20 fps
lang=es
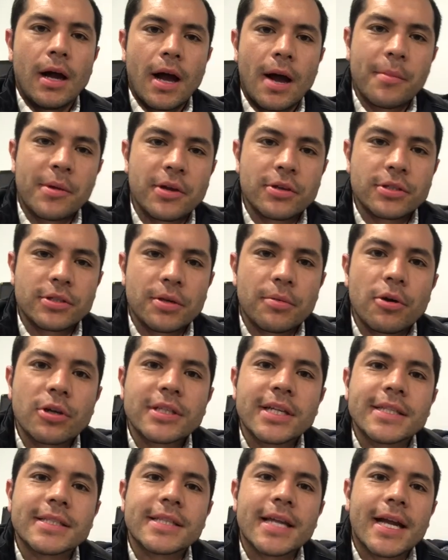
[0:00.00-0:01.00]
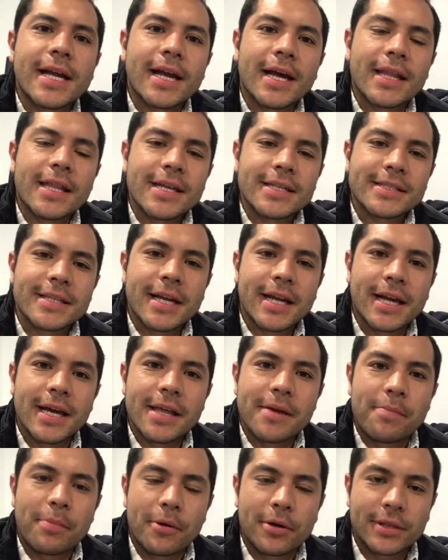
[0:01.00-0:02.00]
Amigos de Box Azteca, de Azteca
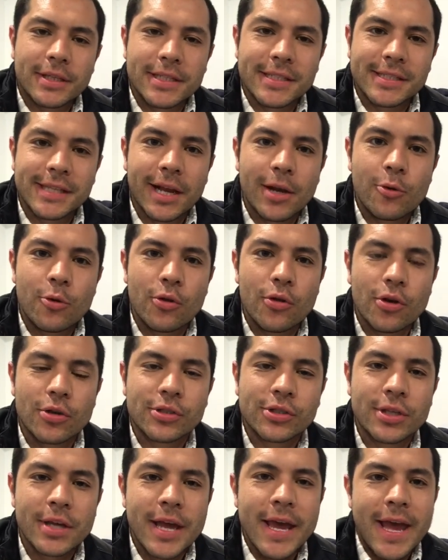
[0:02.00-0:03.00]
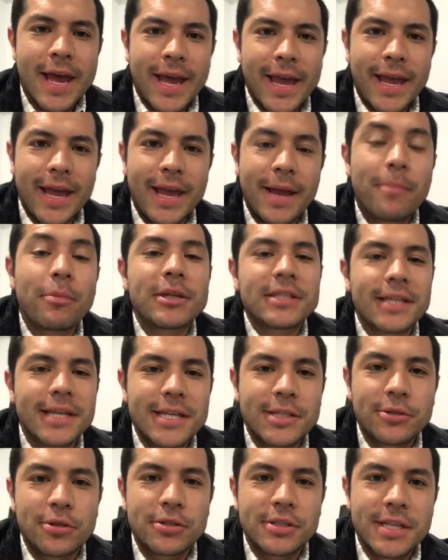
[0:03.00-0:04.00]
Deportes, saludos. Eh, pues en
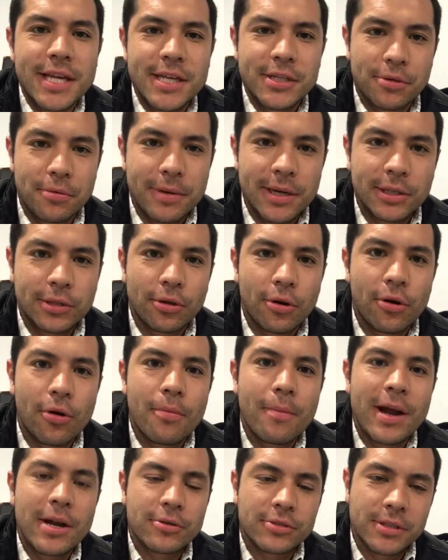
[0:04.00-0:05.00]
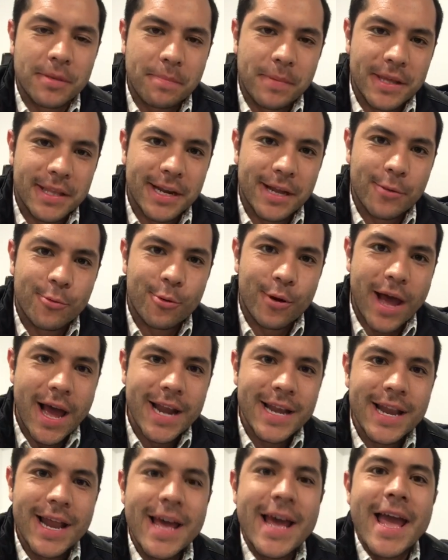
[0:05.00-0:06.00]
estos días Roberto Manos de Piedra
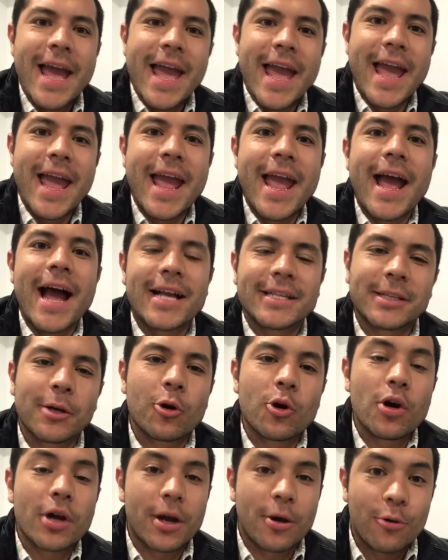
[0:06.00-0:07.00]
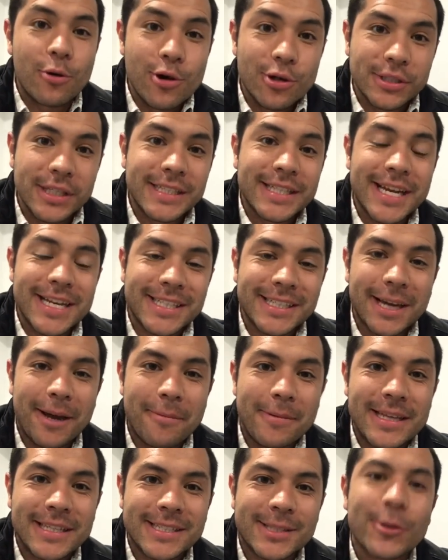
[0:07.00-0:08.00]
Durán eh, aseguró que Julio César
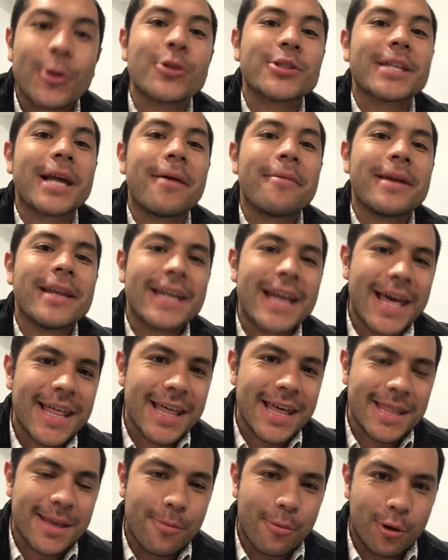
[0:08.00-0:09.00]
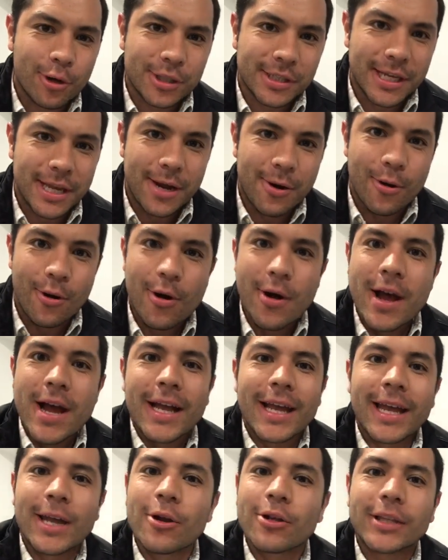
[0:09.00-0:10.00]
Chávez no sabe nada de boxeo,
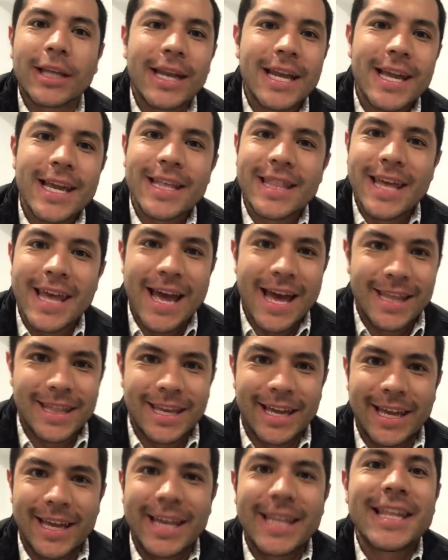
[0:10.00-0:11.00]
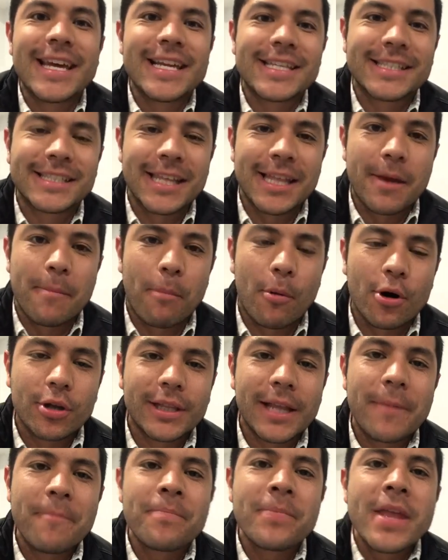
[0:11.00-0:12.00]
que no tiene idea de, este
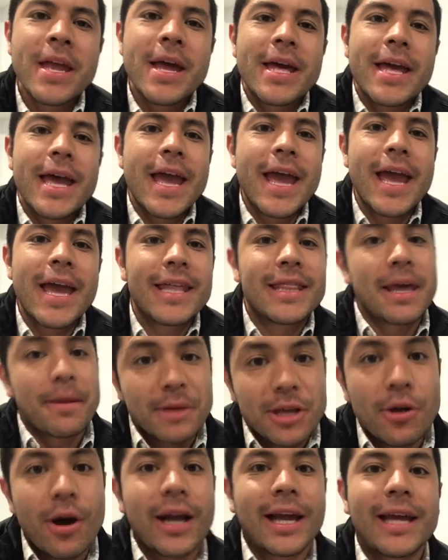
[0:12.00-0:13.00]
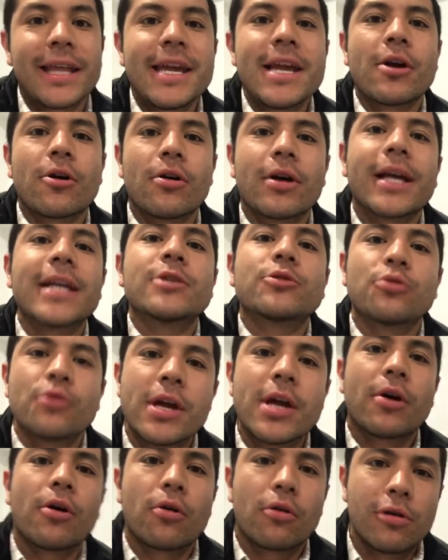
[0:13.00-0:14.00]
deporte, eh, debido a que dijo que su
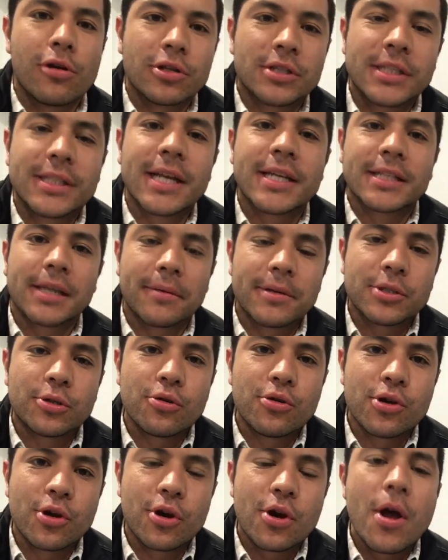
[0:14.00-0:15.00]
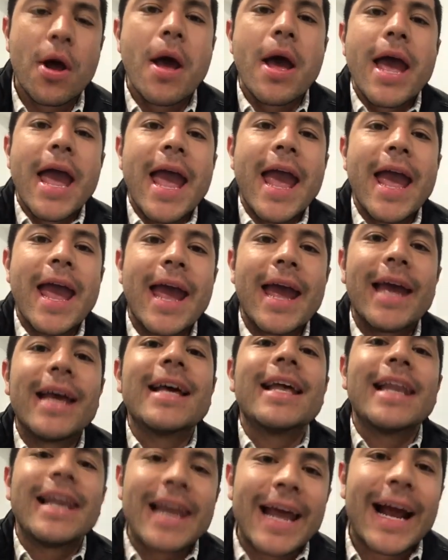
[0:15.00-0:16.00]
hijo Julio César Chávez Jr.
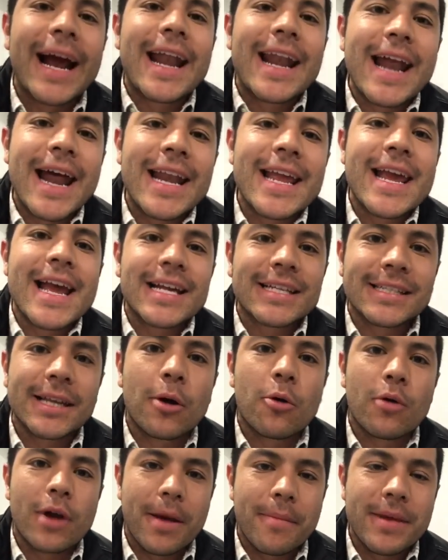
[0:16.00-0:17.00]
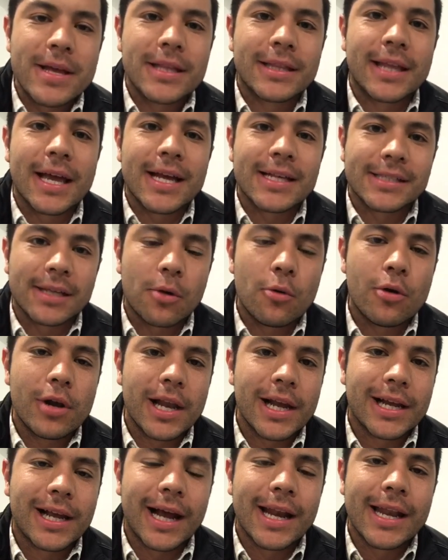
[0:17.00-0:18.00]
le ganaría seguramente a Saúl
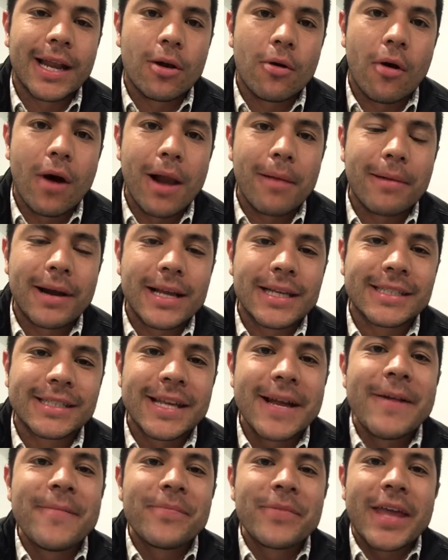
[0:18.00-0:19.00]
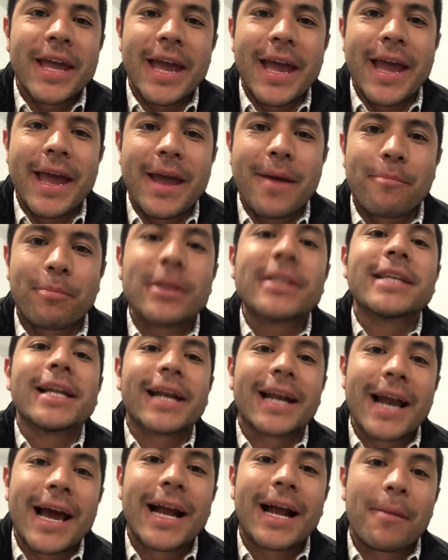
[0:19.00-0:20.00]
El Canelo Álvarez. pues el
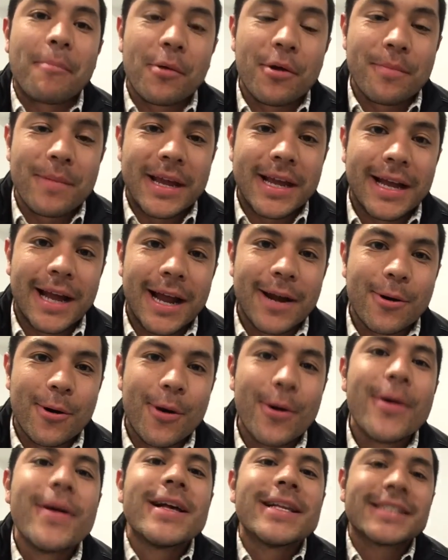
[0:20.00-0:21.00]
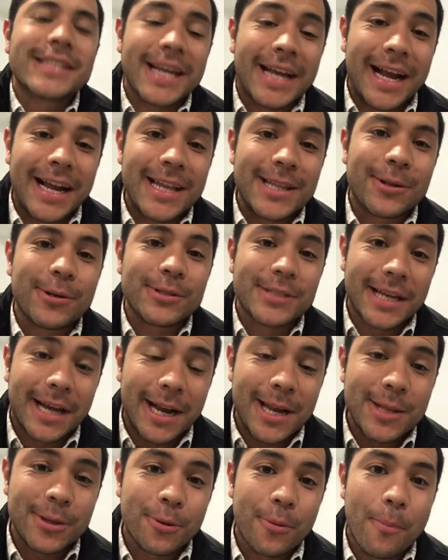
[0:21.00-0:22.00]
gran campeón mexicano se calentó, se
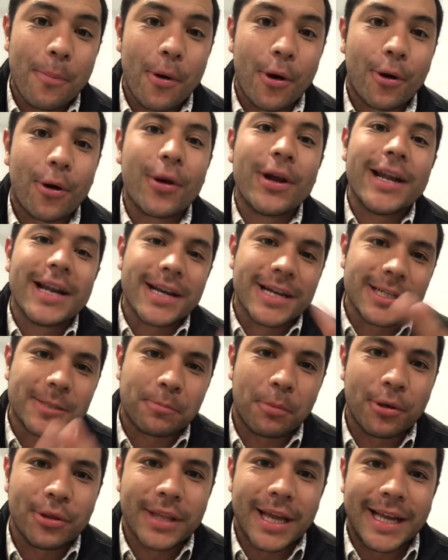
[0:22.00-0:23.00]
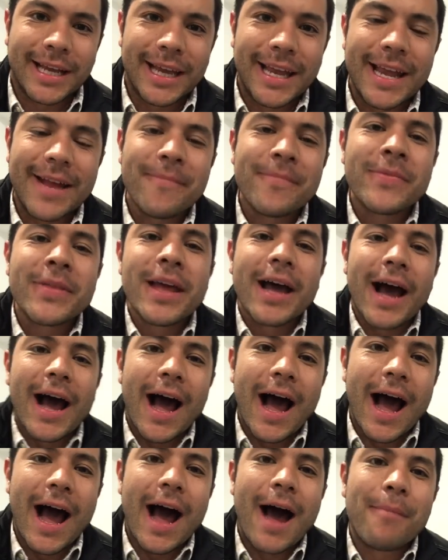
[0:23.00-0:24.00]
calentó un poco y le responde aquí
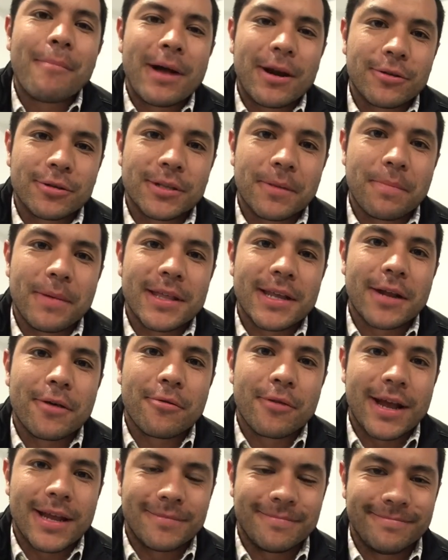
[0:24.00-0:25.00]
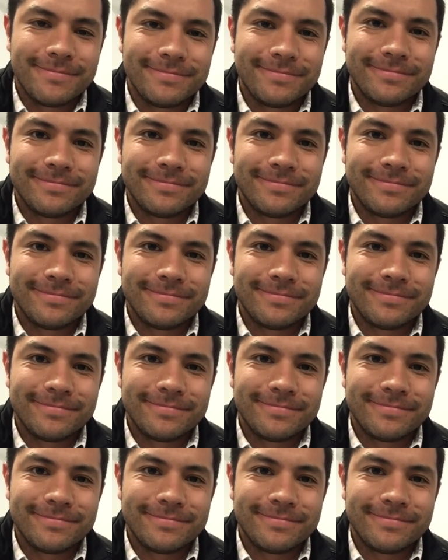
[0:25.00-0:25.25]
a Manos de Piedra Durán.